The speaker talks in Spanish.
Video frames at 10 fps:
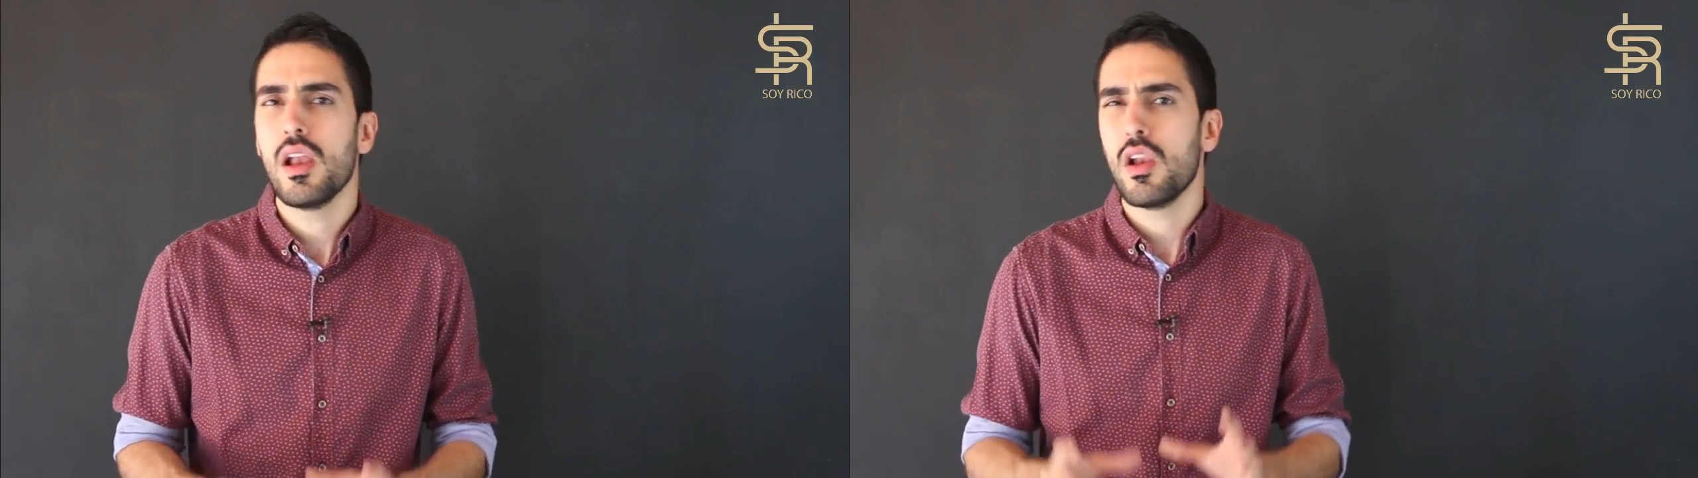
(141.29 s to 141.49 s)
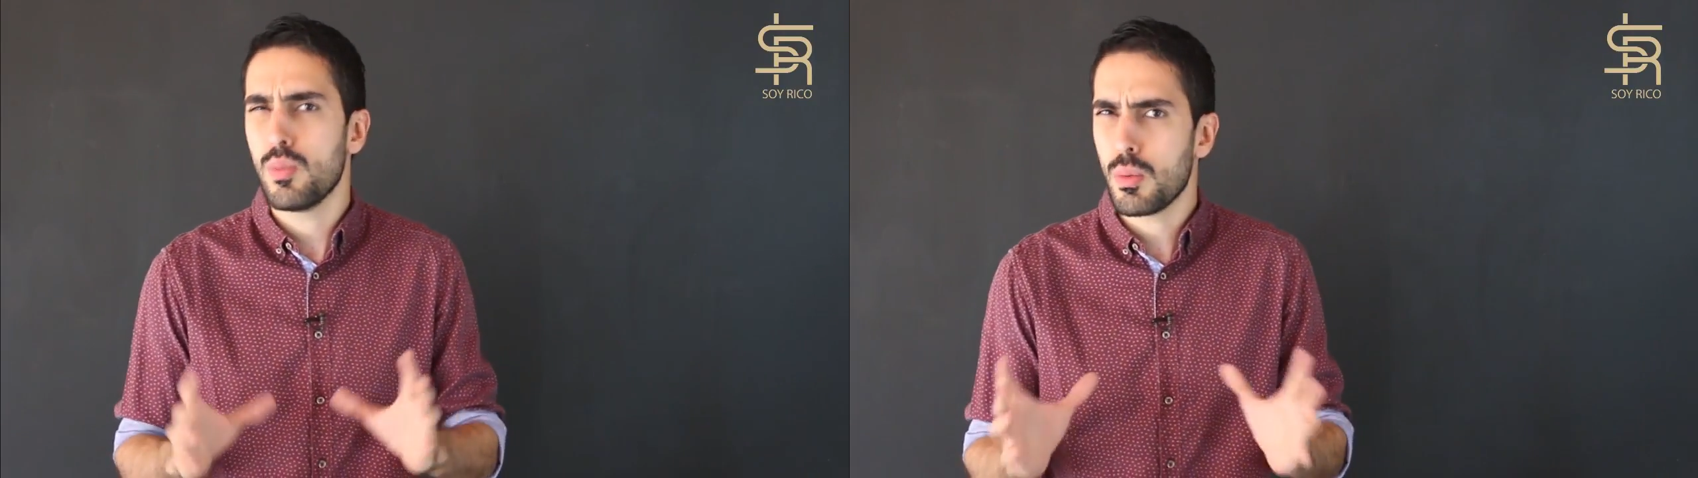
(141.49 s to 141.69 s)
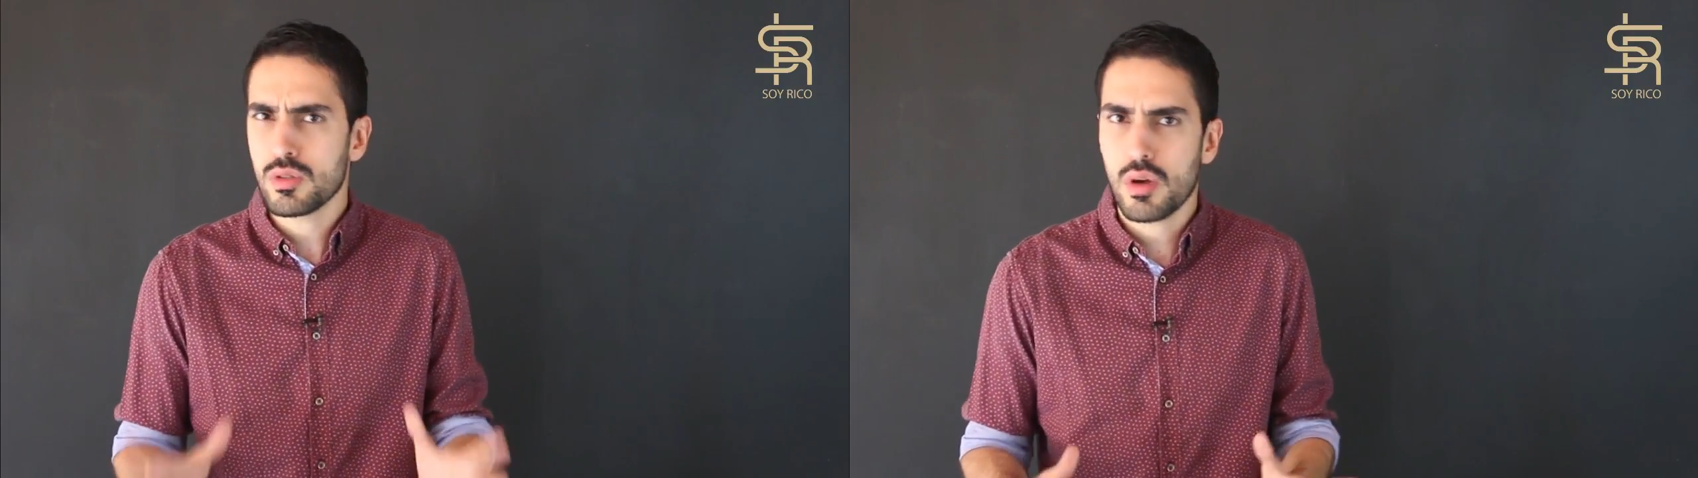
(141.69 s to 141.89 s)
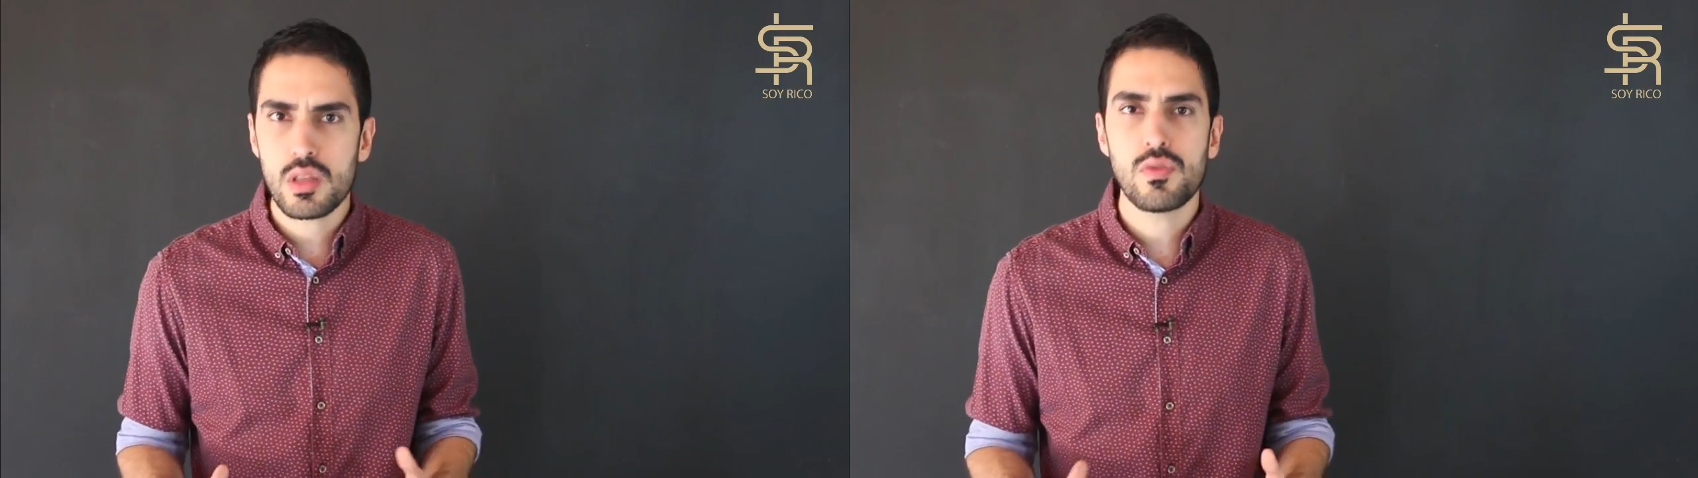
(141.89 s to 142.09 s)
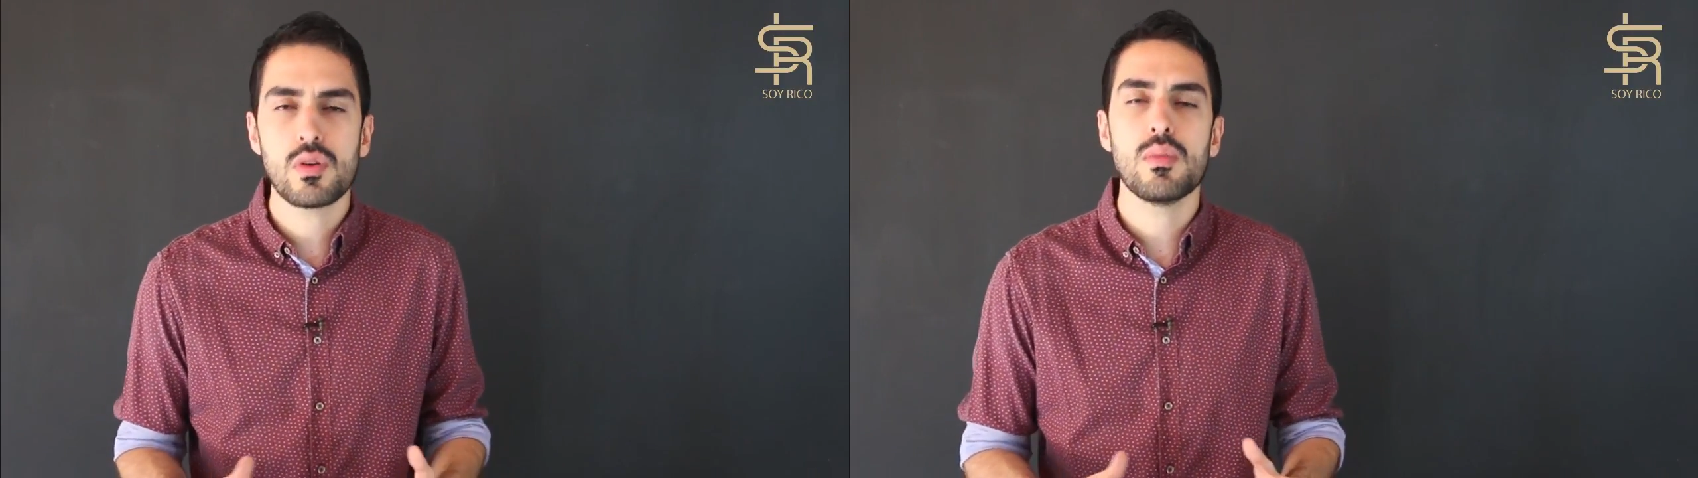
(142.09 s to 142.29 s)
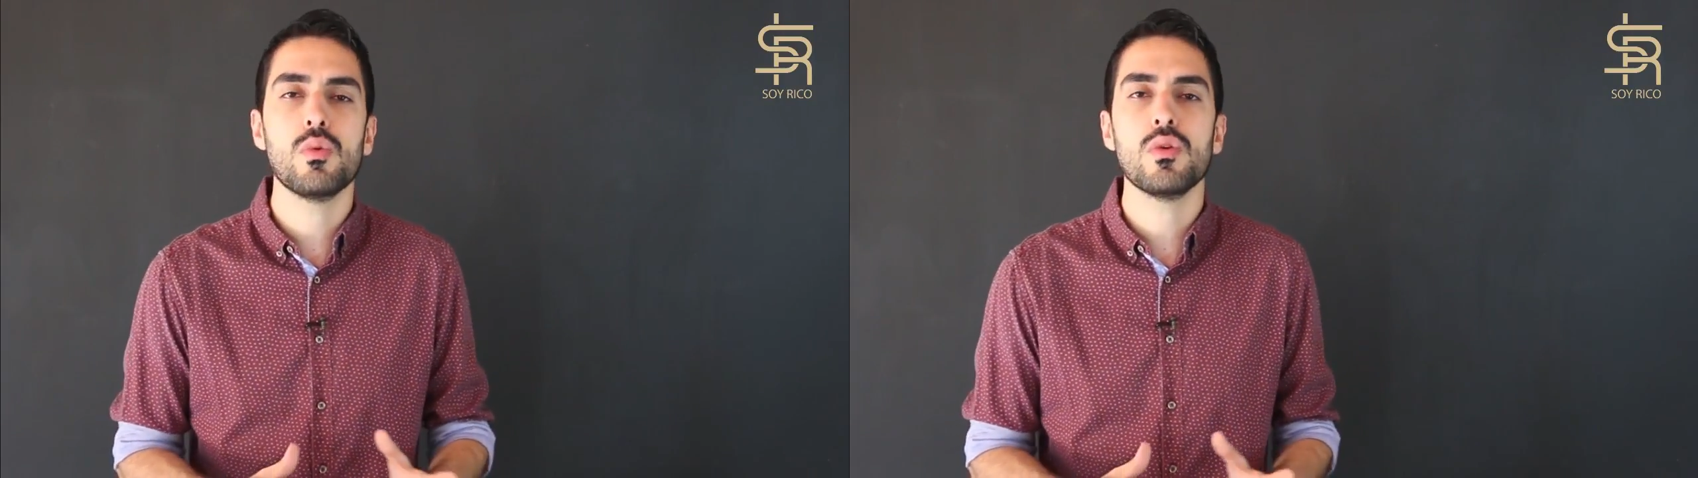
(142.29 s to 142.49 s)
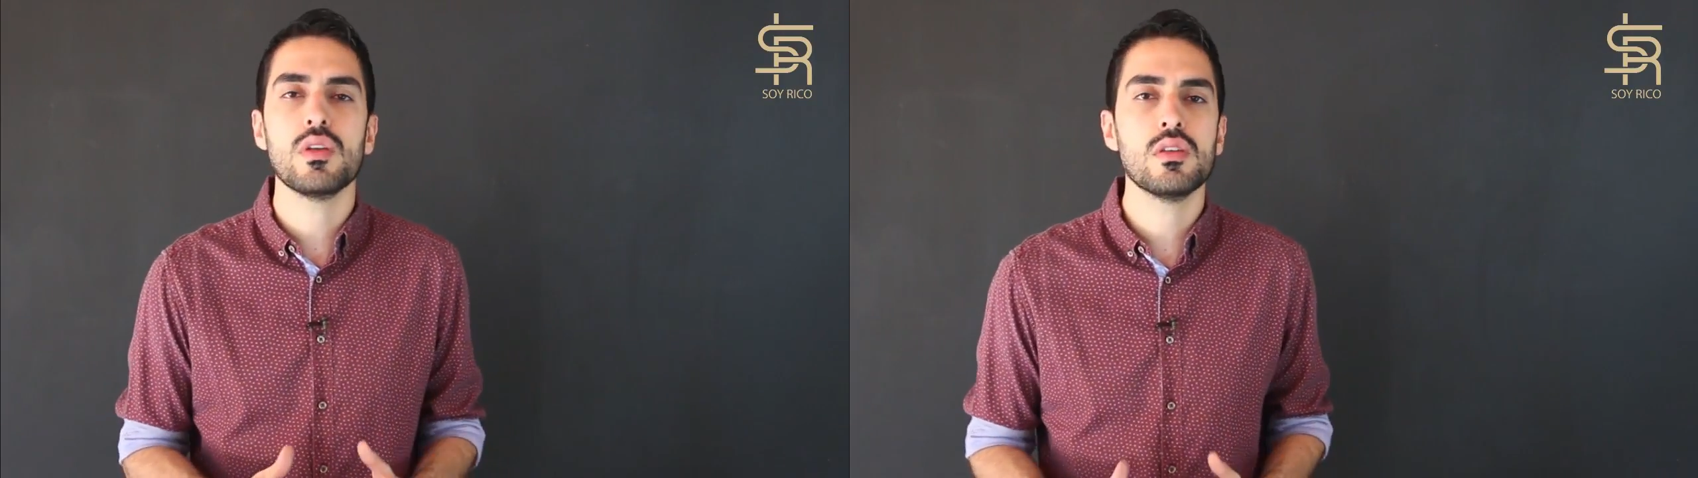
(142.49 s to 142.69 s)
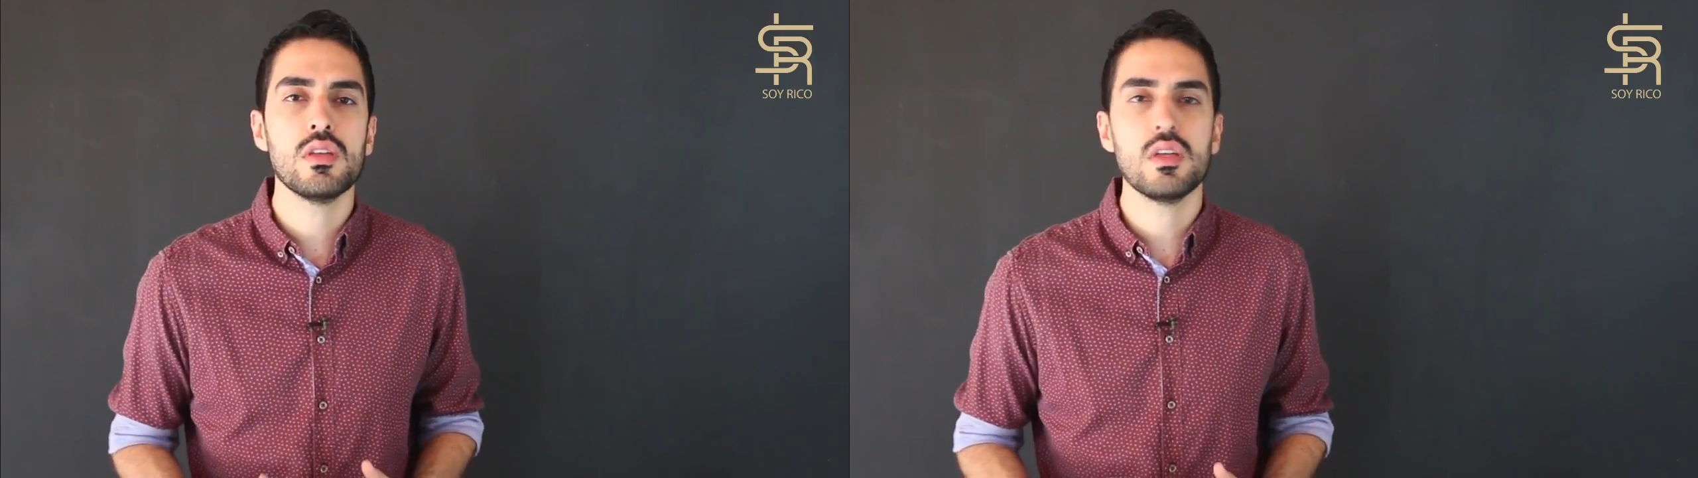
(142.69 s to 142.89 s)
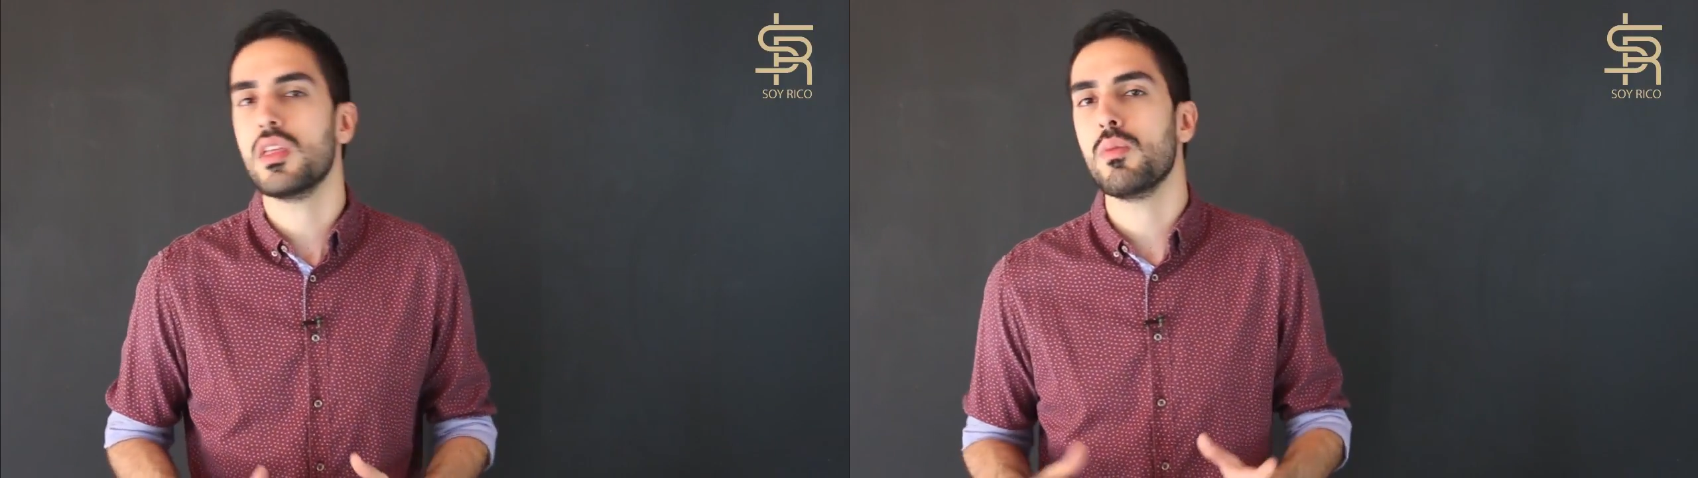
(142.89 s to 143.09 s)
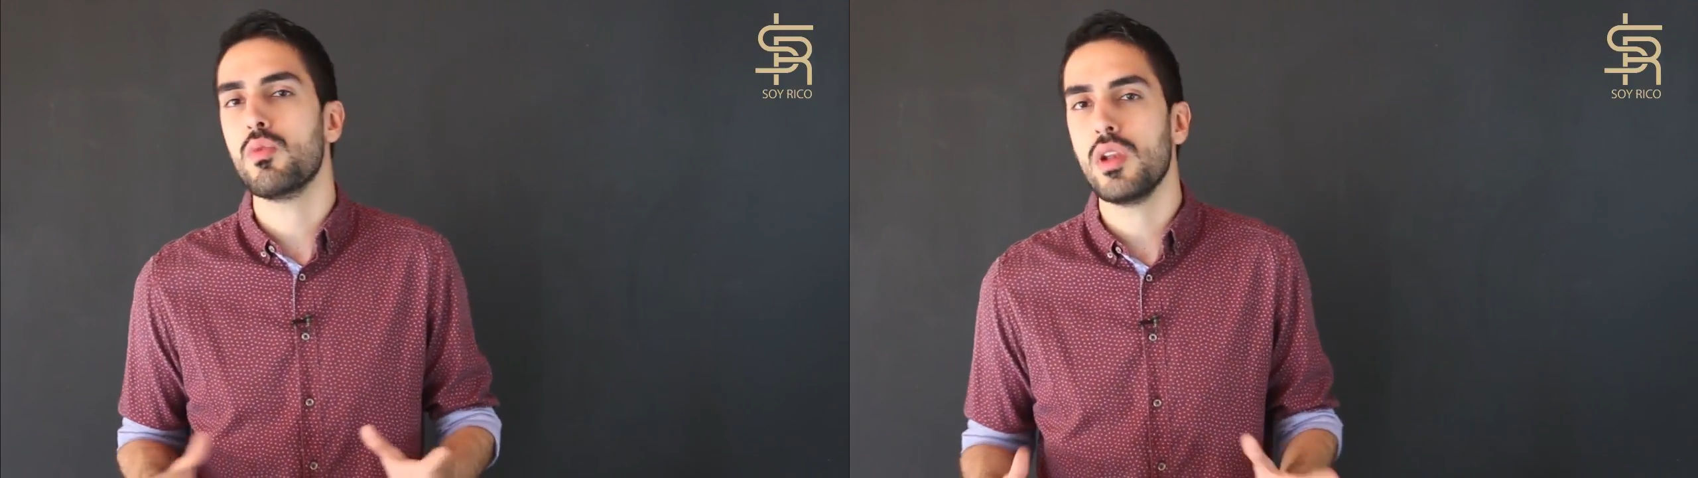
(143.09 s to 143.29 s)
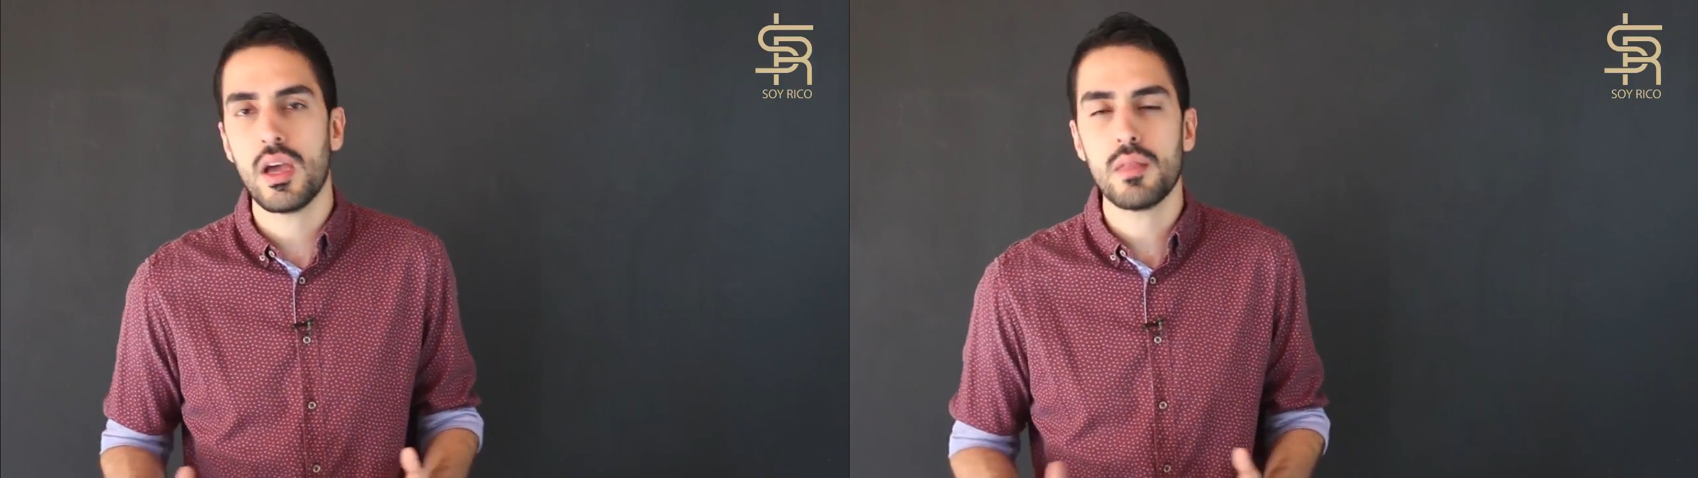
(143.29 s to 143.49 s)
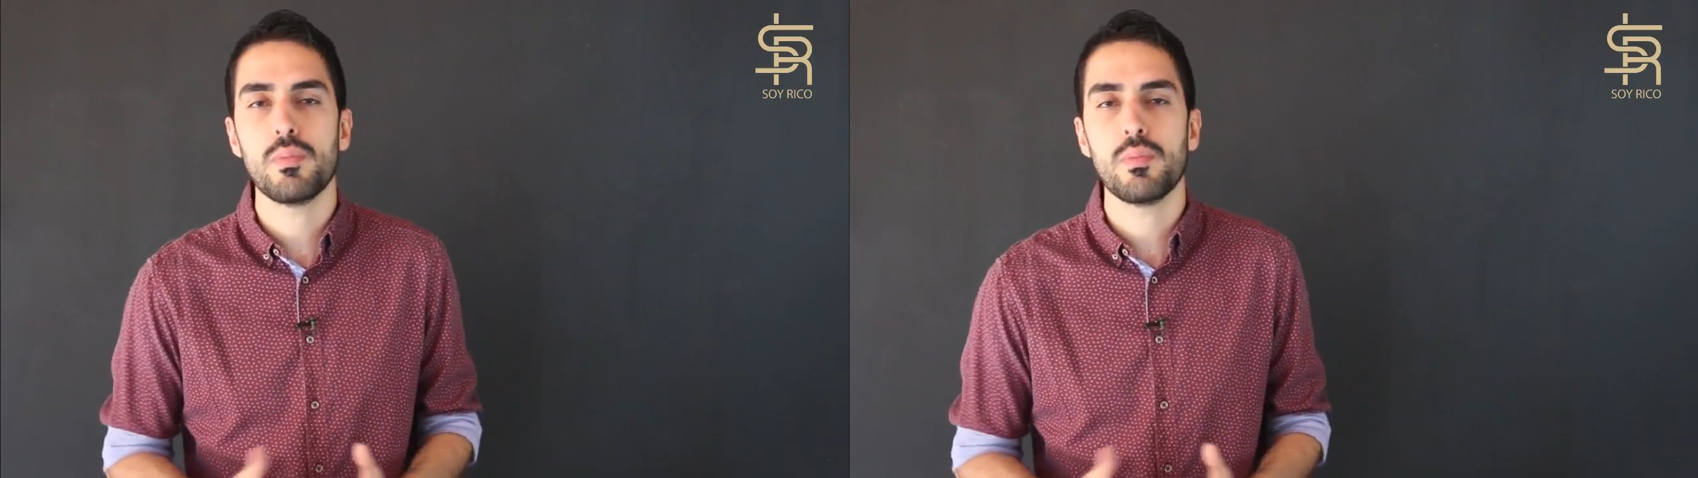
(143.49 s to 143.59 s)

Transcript: Los vamos a ver de forma muy sencillita, muy light,